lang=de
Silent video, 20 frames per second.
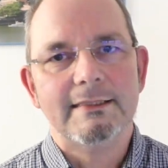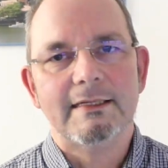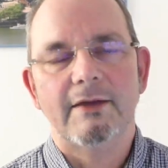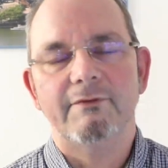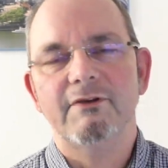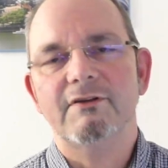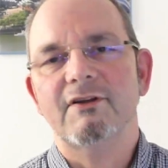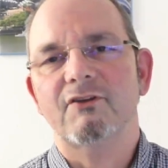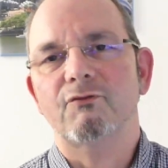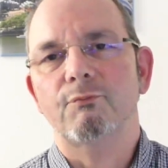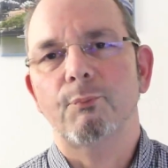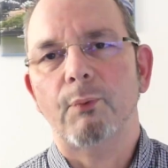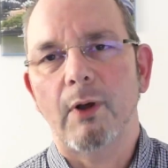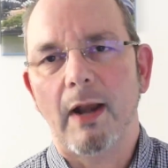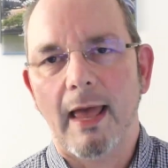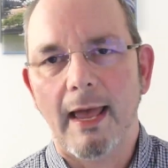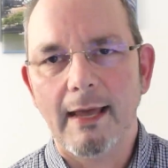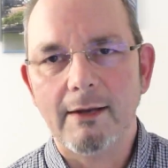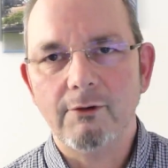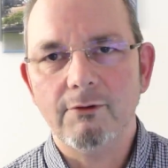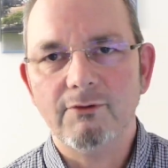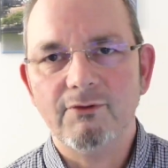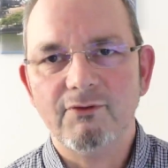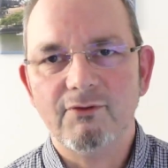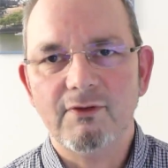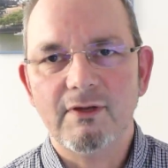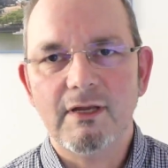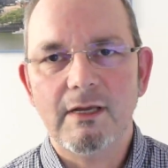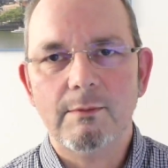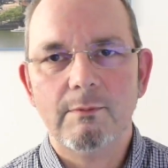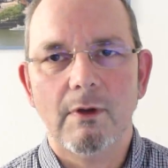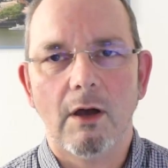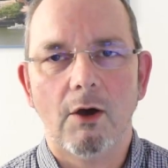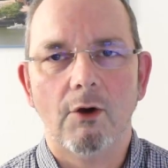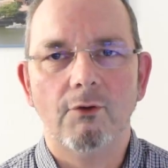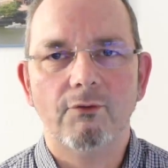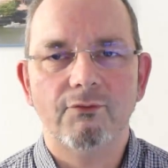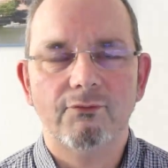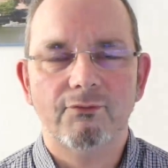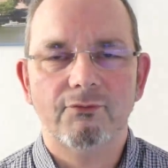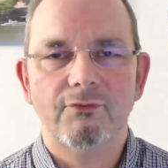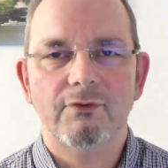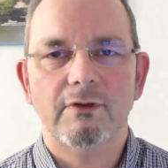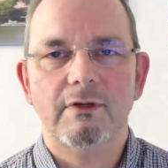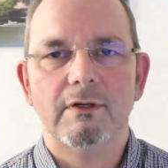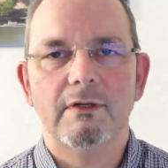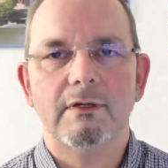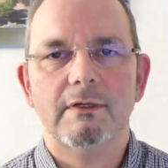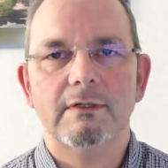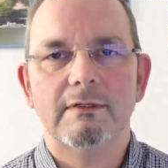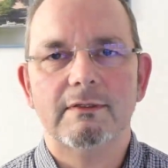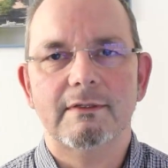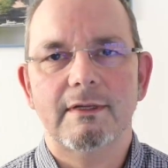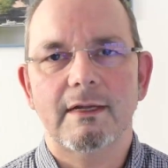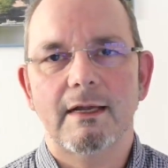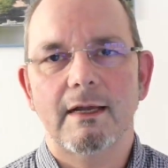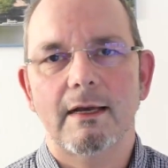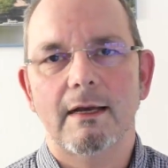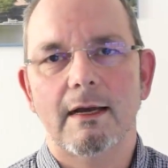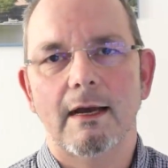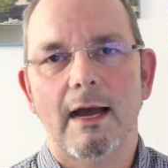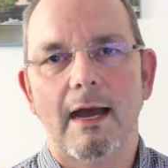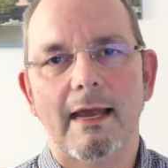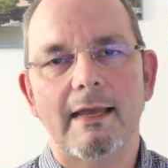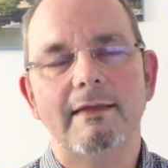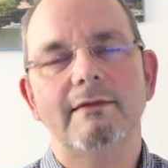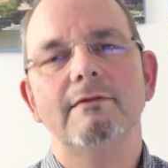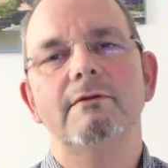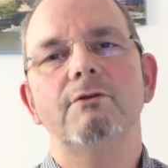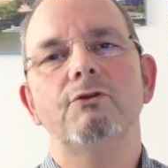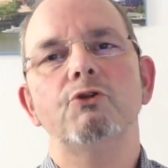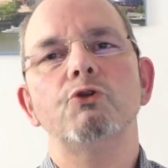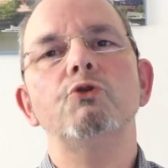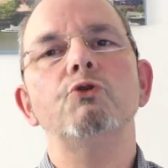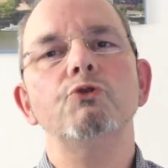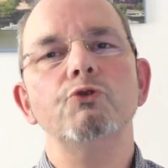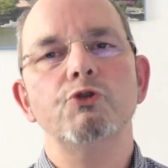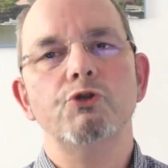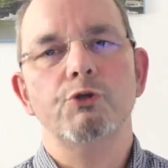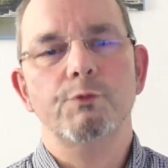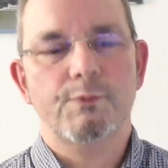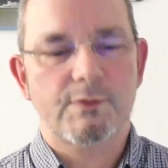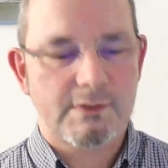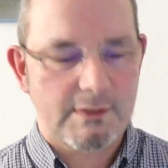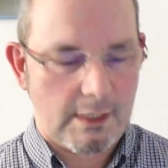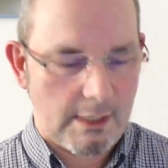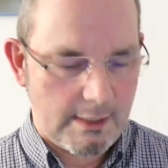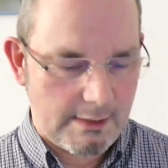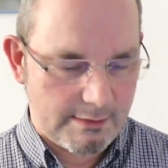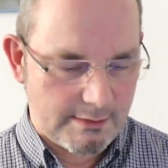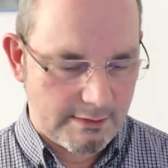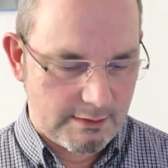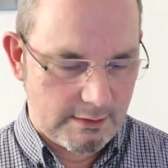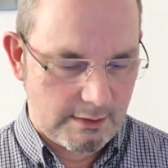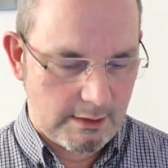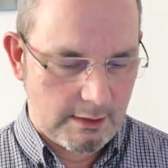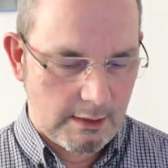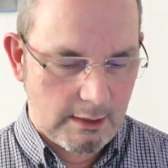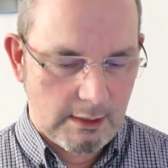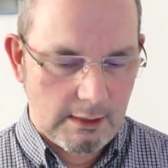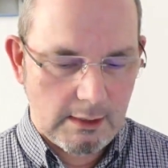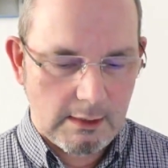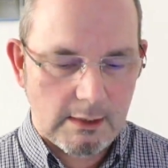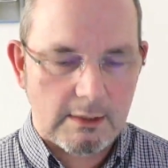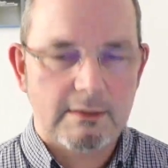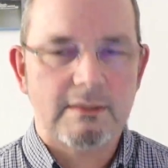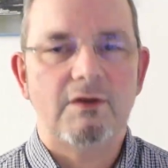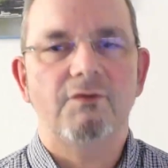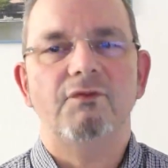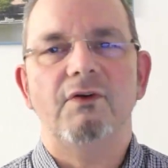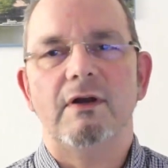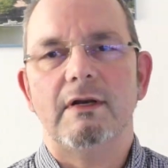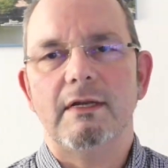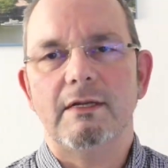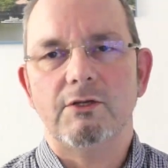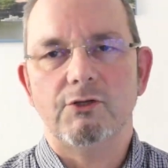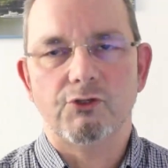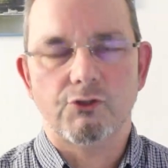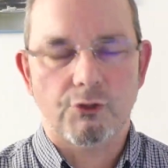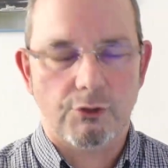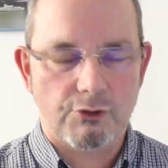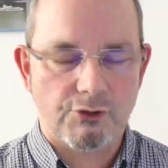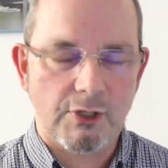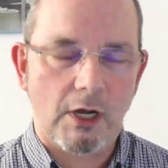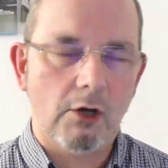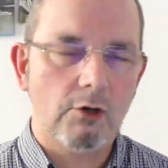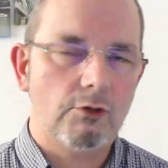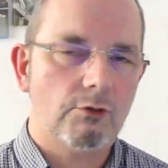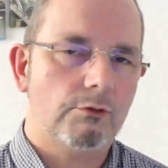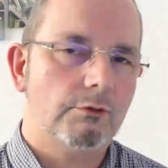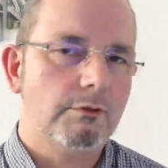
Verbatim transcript: Da wird das Planungsteam auf äh, der eigenen YouTube-Seite, die verlinke ich euch auch